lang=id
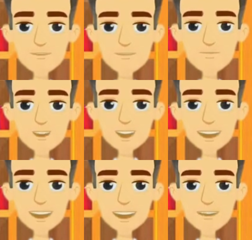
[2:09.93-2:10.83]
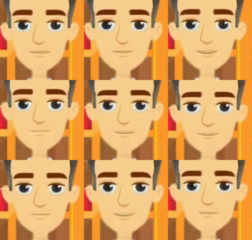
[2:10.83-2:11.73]
Oke.
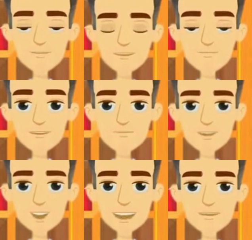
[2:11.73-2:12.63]
Dan ada juga